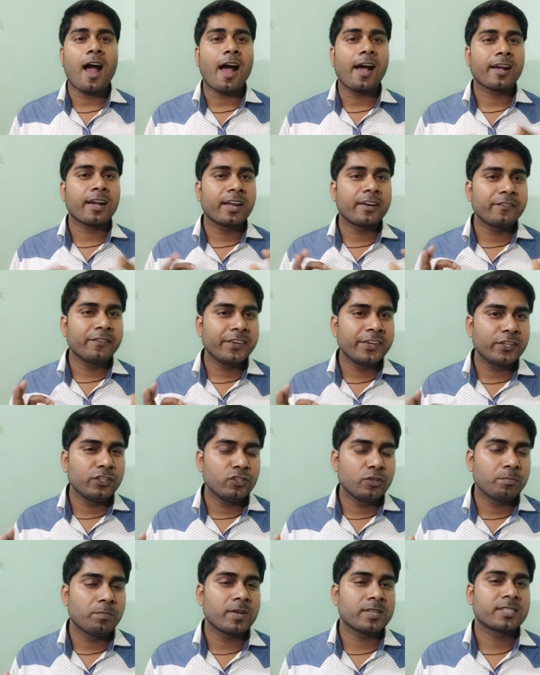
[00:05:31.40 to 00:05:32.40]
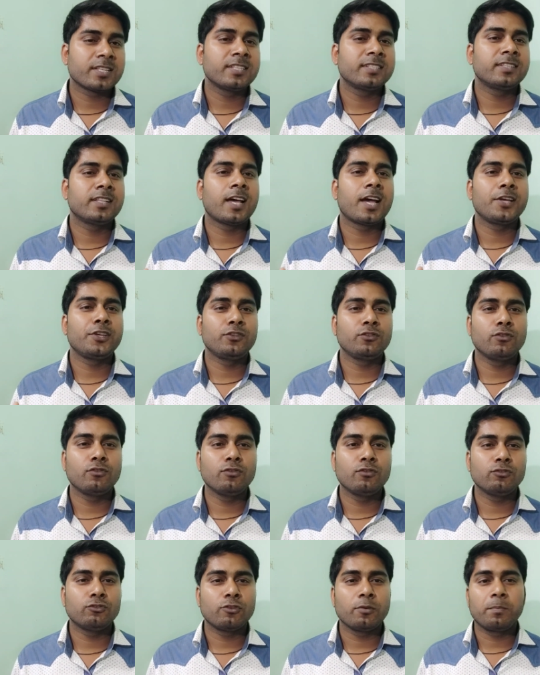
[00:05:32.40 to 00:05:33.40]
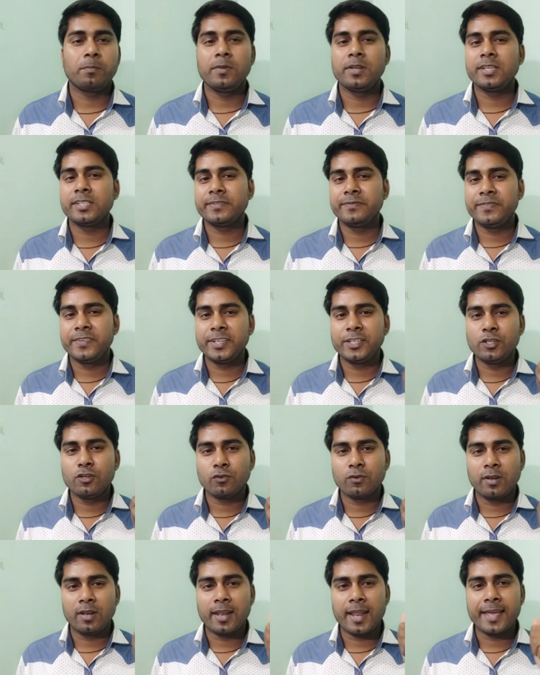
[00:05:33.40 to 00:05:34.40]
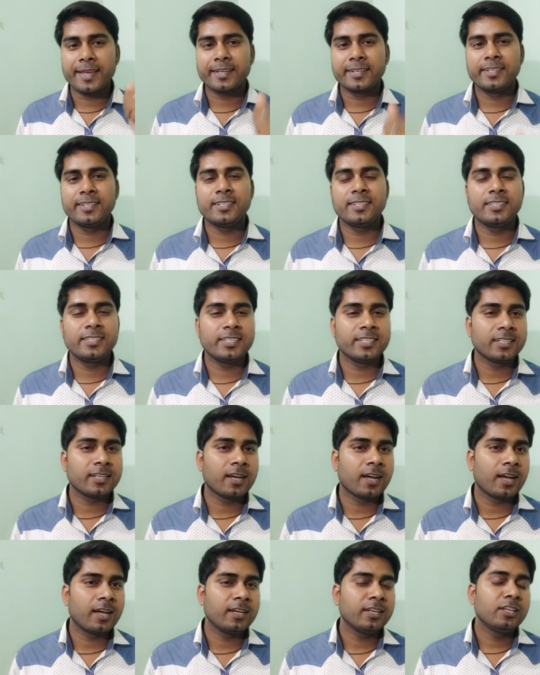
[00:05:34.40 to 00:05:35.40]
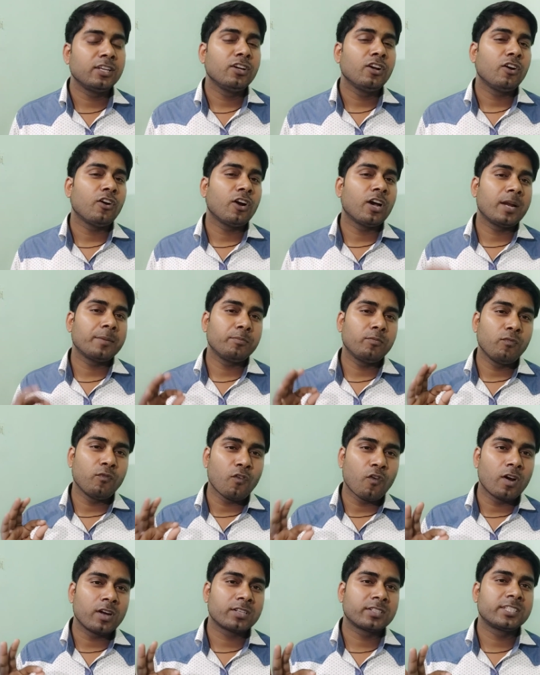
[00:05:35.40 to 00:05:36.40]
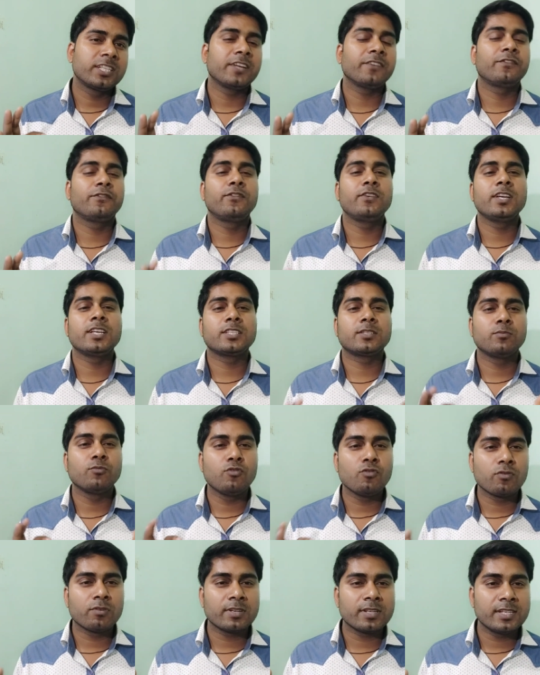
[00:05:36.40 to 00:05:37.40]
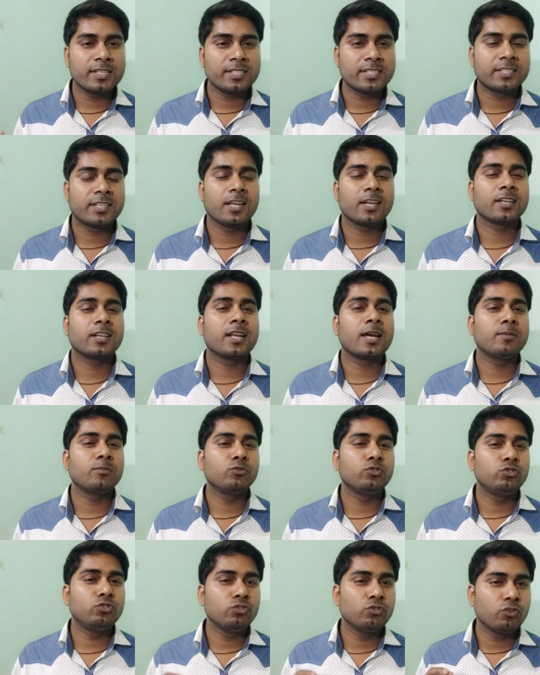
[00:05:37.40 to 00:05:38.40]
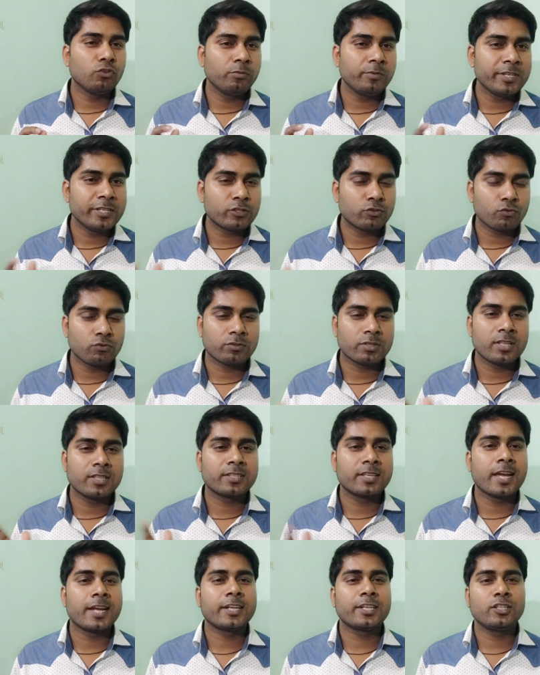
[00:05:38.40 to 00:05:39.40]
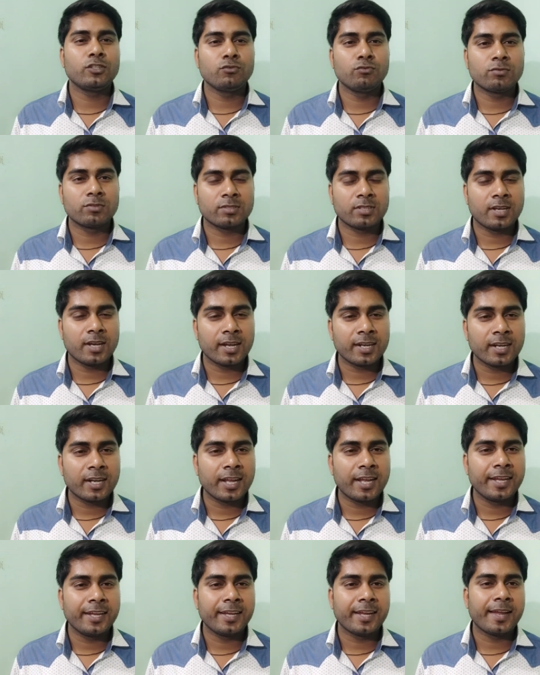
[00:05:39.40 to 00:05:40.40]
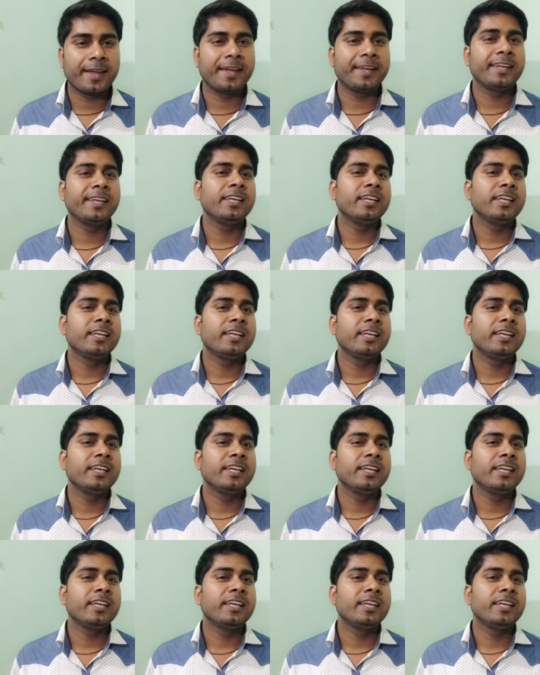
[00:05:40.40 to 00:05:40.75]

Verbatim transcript: अगर वीडियो पसंद आई हो तो प्लीज़ वीडियो को लाइक कीजिएगा और आप व्हाट्सएप फेसबुक इंस्टाग्राम जो भी सोशल साइट यूज़ कर रहे हैं